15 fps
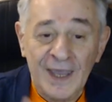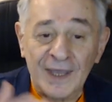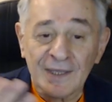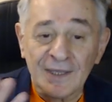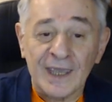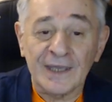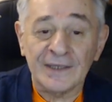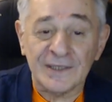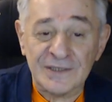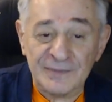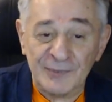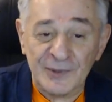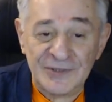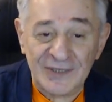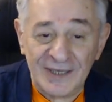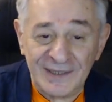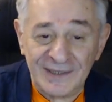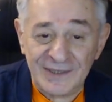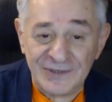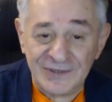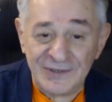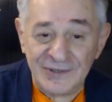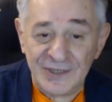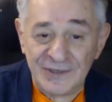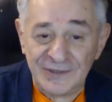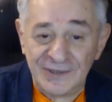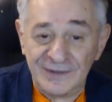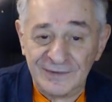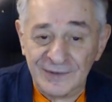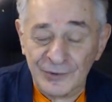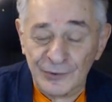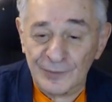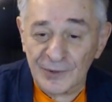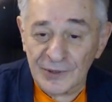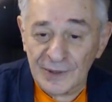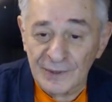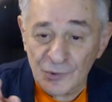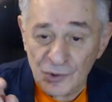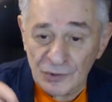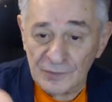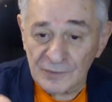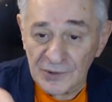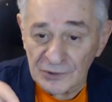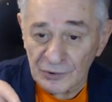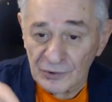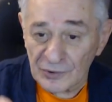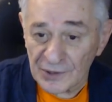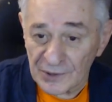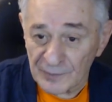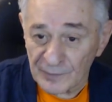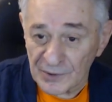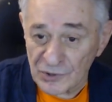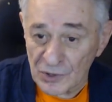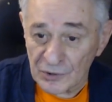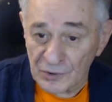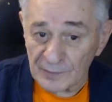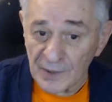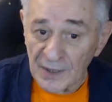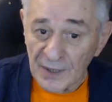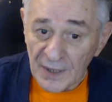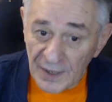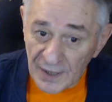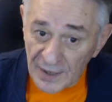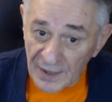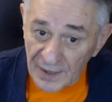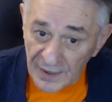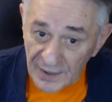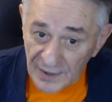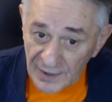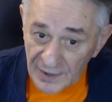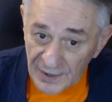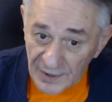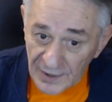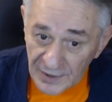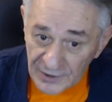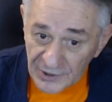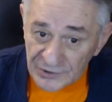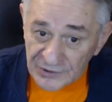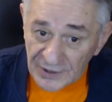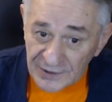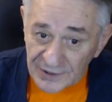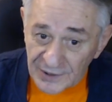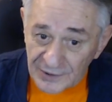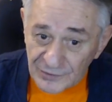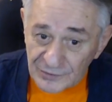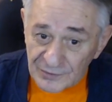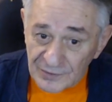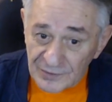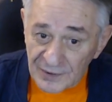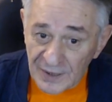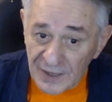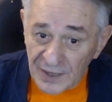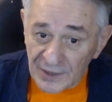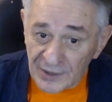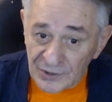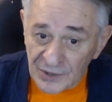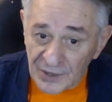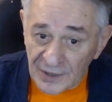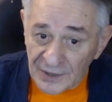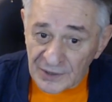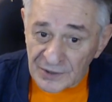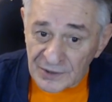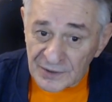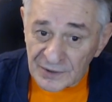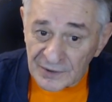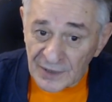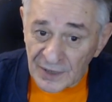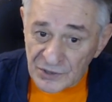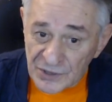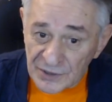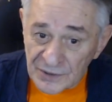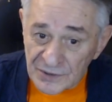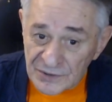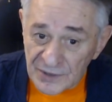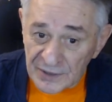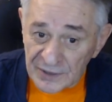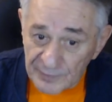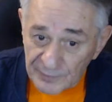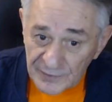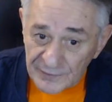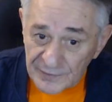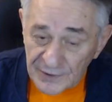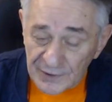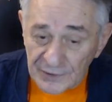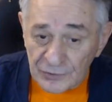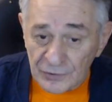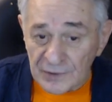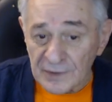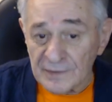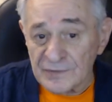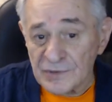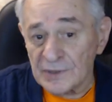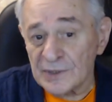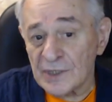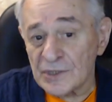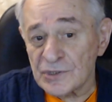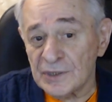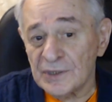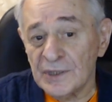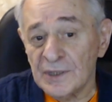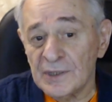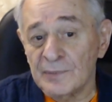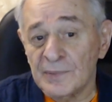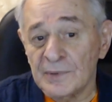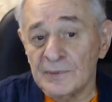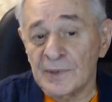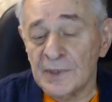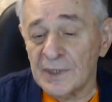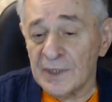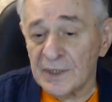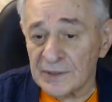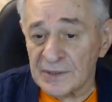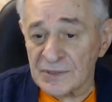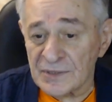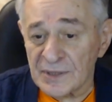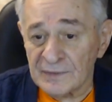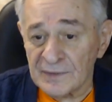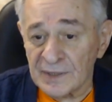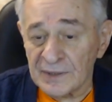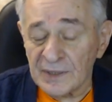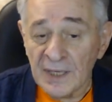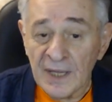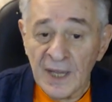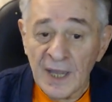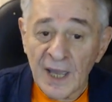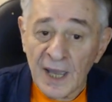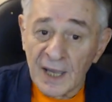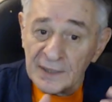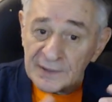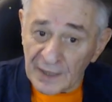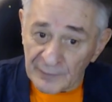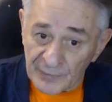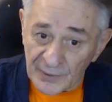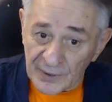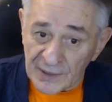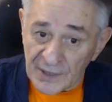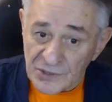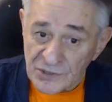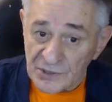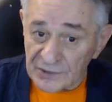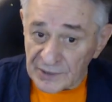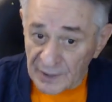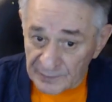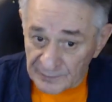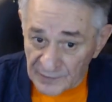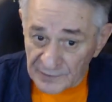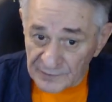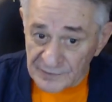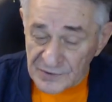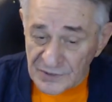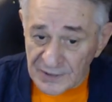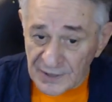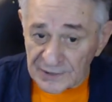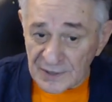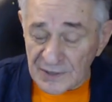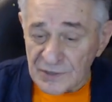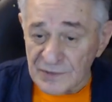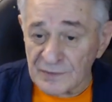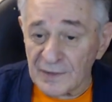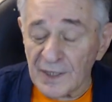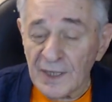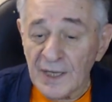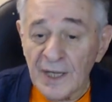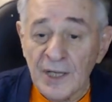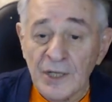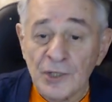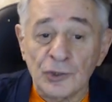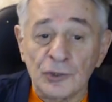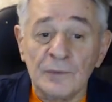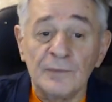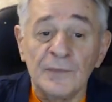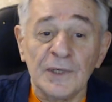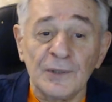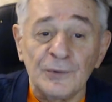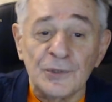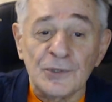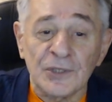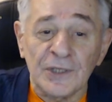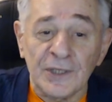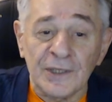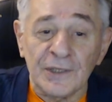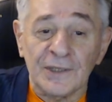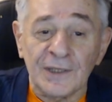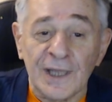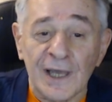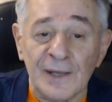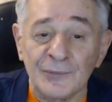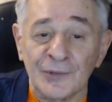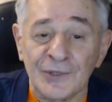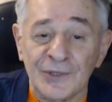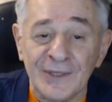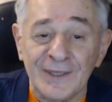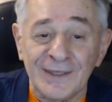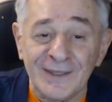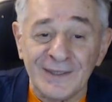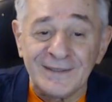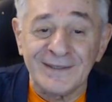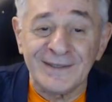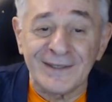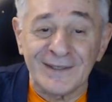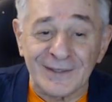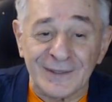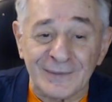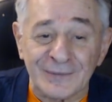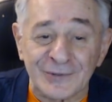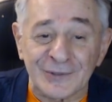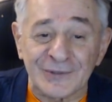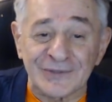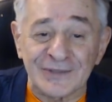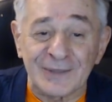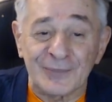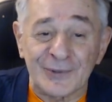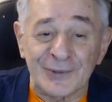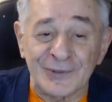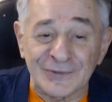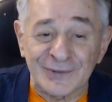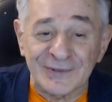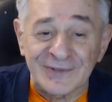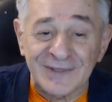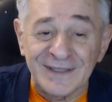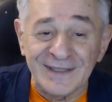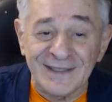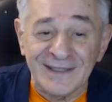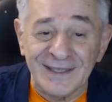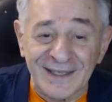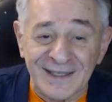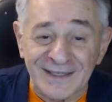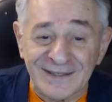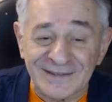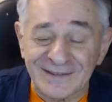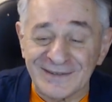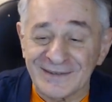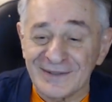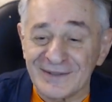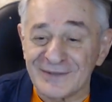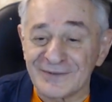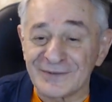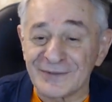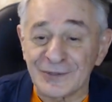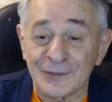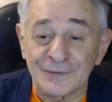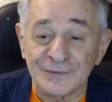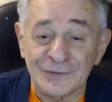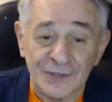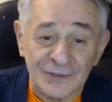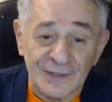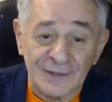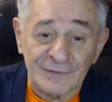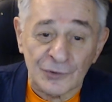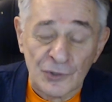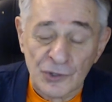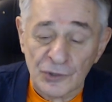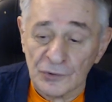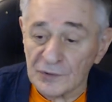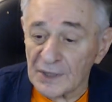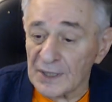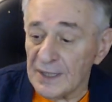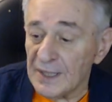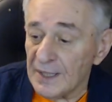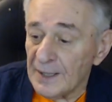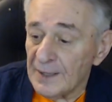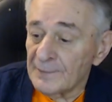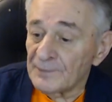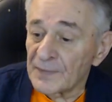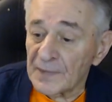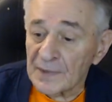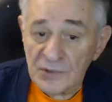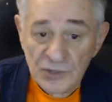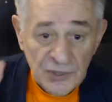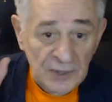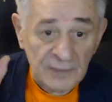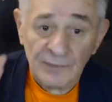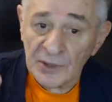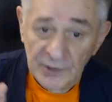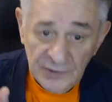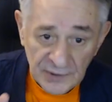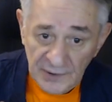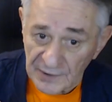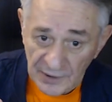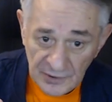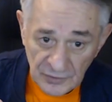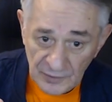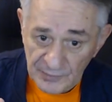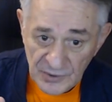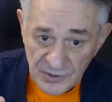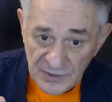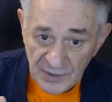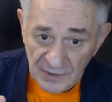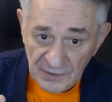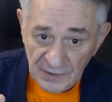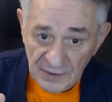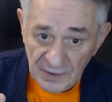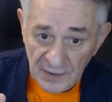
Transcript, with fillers: Я это специально сейчас говорю, потому что мы этот ролик пошлем литагенту Нелли нашей Зариповой, которая все наши книги помогает издавать. Она покажет там, в издательстве, что мы уже рекламу книги делаем, что запрос уже есть, что все давно ждут. Семь лет она ее писала.